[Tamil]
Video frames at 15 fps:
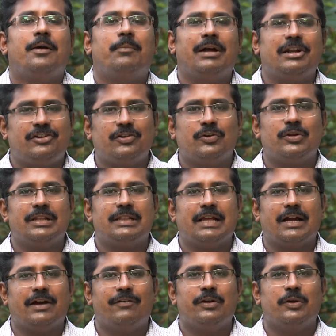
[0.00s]
மற்றொரு
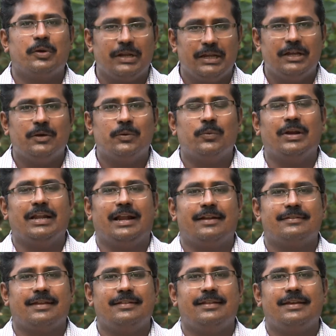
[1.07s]
தகவலோடு உங்களை
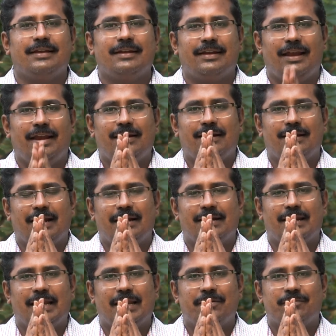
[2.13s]
நான் சந்திக்கின்றேன் நன்றி